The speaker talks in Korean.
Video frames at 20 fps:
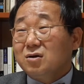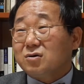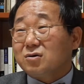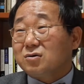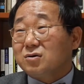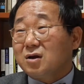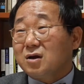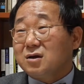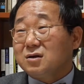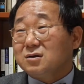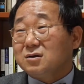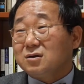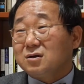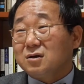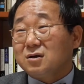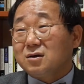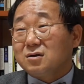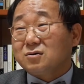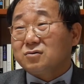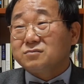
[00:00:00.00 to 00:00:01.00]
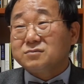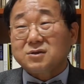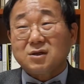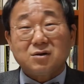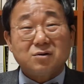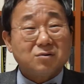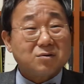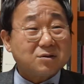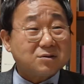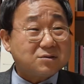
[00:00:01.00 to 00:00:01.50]
연예인이
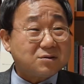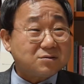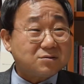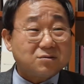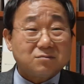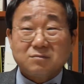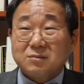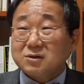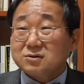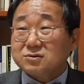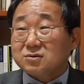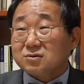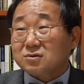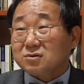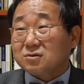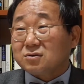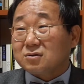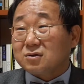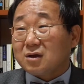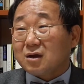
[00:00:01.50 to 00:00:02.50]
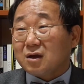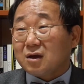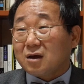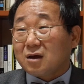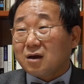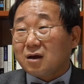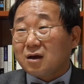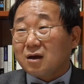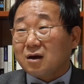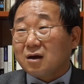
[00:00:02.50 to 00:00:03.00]
룸살롱에서 술
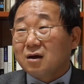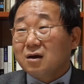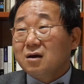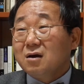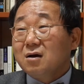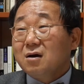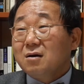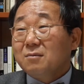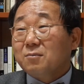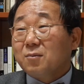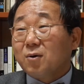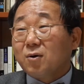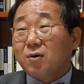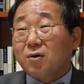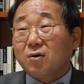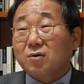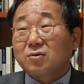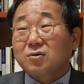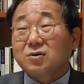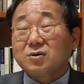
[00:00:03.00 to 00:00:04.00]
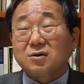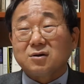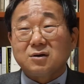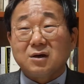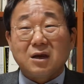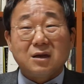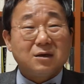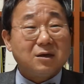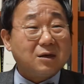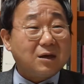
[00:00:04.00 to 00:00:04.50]
마셨는데 뭐그
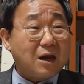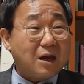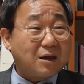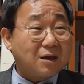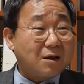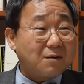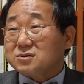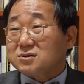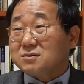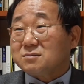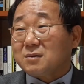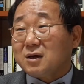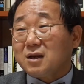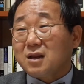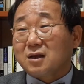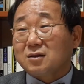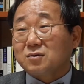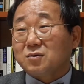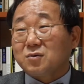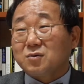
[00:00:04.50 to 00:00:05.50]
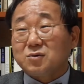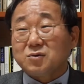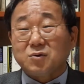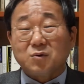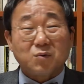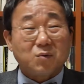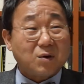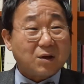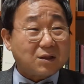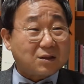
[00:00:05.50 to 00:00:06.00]
연예인이 나에게 심한 행동을
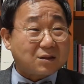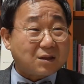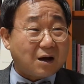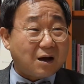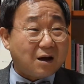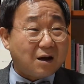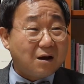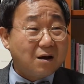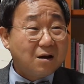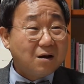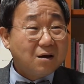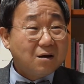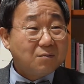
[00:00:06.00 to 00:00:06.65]
요구했다.